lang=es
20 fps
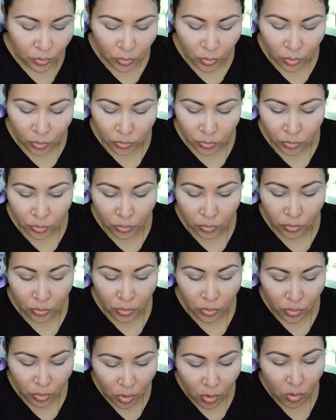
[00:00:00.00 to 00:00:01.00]
con tonos
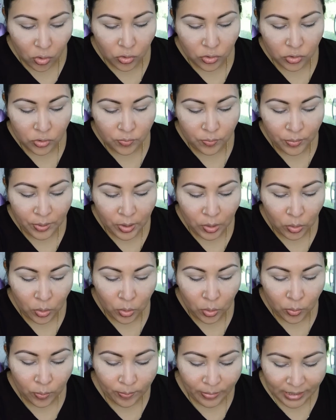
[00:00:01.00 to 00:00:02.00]
rojos,
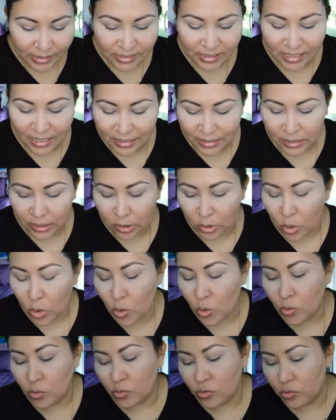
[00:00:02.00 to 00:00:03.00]
pero bastante
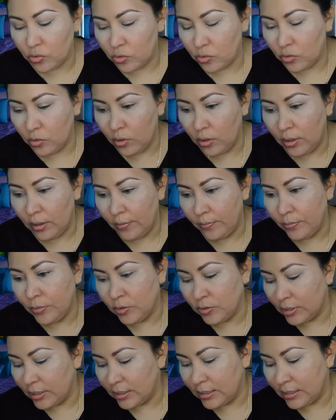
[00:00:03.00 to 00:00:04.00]
rojos. Um,
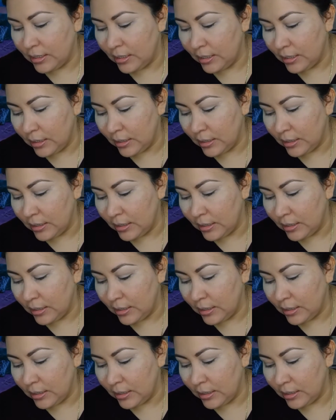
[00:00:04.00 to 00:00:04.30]
no sé si,